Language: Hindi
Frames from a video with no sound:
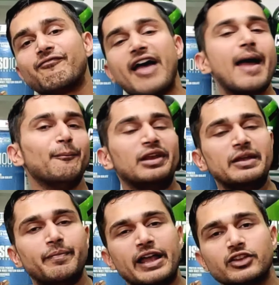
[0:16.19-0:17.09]

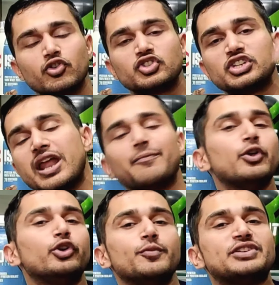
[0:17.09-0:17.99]
फैमिली पर क्योंकि सिर्फ
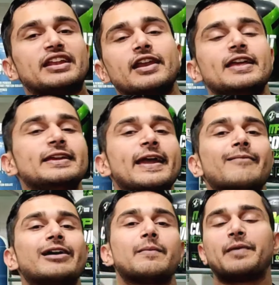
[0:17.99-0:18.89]
यूट्यूब चैनल नहीं ये
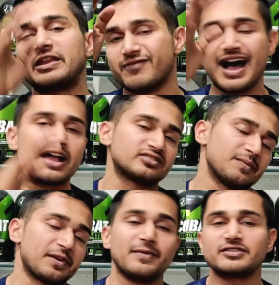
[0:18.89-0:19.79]
हमारा परिवार
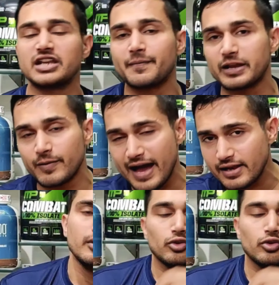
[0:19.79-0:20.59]
सप्लीमेंट्स वाला परिवार